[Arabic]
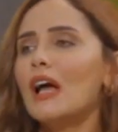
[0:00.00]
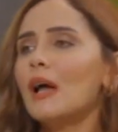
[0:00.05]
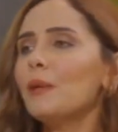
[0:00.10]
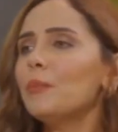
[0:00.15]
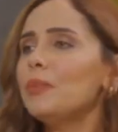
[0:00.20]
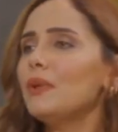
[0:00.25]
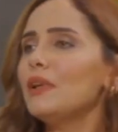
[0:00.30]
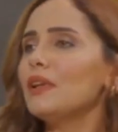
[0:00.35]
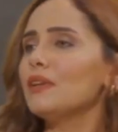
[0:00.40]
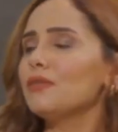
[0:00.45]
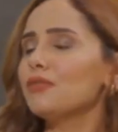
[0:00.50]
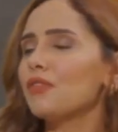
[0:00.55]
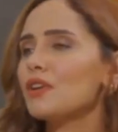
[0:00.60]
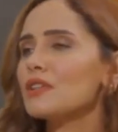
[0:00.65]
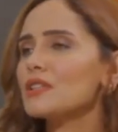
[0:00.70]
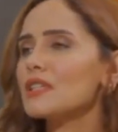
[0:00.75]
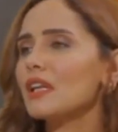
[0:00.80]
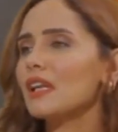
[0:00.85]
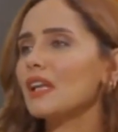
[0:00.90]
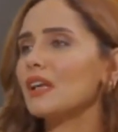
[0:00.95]
قبل
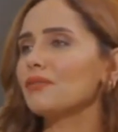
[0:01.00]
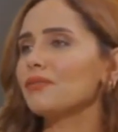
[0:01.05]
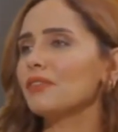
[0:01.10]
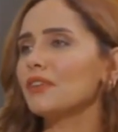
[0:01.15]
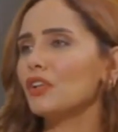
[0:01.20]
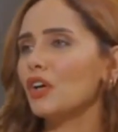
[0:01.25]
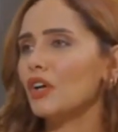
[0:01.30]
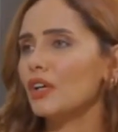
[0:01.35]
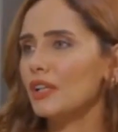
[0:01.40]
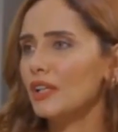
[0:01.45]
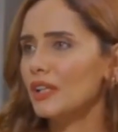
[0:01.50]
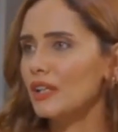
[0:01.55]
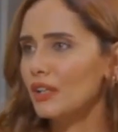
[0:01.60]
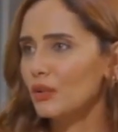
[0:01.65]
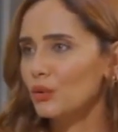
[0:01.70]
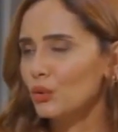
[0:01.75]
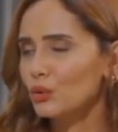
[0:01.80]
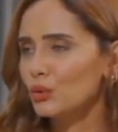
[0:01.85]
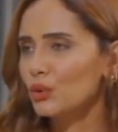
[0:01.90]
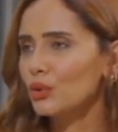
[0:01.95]
الفاصل كان في تقرير
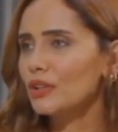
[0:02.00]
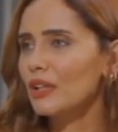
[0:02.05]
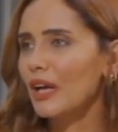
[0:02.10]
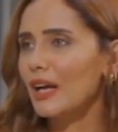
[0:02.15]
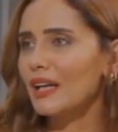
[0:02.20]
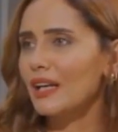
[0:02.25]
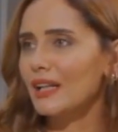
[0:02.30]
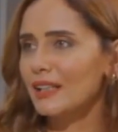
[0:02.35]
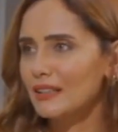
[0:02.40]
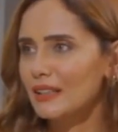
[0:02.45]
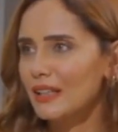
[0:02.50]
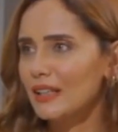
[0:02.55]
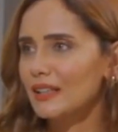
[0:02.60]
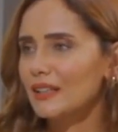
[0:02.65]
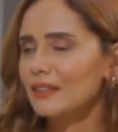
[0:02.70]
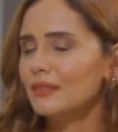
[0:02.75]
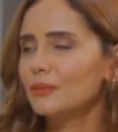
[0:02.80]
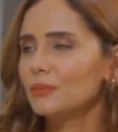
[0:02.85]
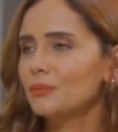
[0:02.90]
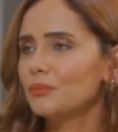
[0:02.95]
يا دكتور تعلق لنا
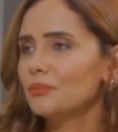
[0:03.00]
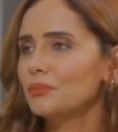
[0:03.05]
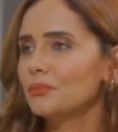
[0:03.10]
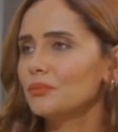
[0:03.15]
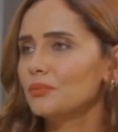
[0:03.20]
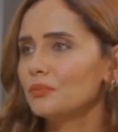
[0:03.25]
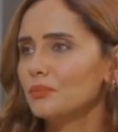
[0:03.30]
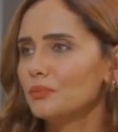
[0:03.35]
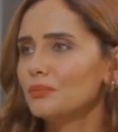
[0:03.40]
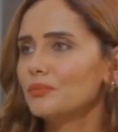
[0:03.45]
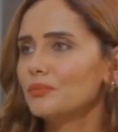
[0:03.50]
عليه اه